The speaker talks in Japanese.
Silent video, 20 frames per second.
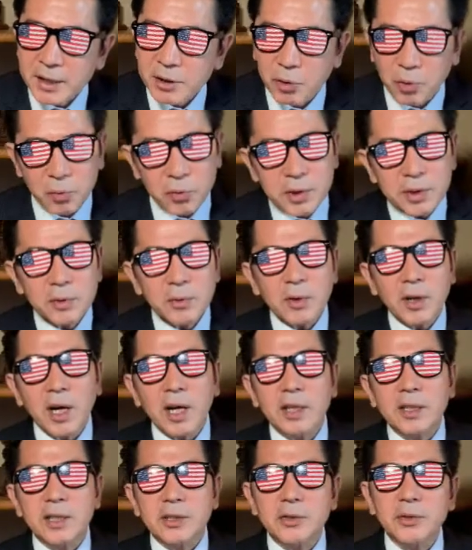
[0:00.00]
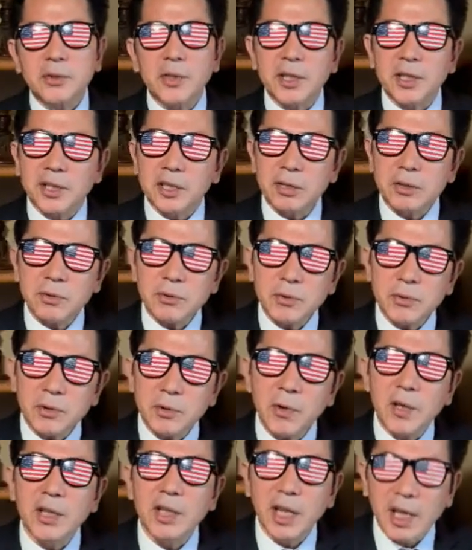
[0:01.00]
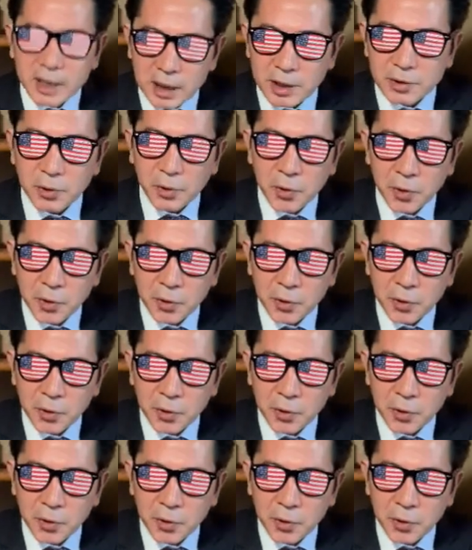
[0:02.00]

これを解決できるのではないかと